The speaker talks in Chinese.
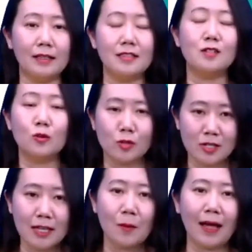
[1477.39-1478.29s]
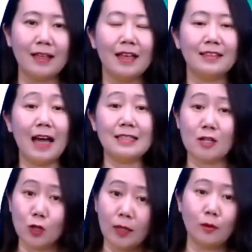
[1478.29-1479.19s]
其实说句实在话，大家在
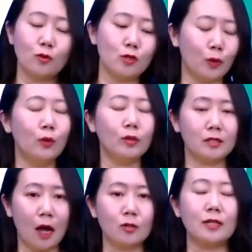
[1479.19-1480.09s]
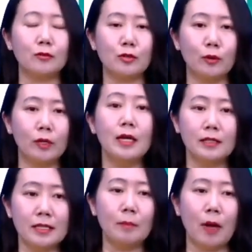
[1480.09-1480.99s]
生活当中使用，或者是考试当中使用，
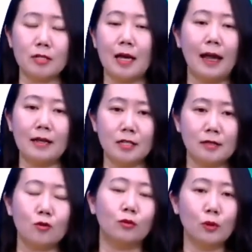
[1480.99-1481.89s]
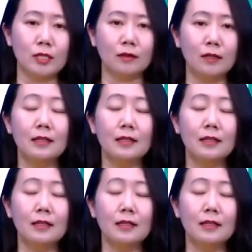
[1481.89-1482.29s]
你想表示将来这四种都行，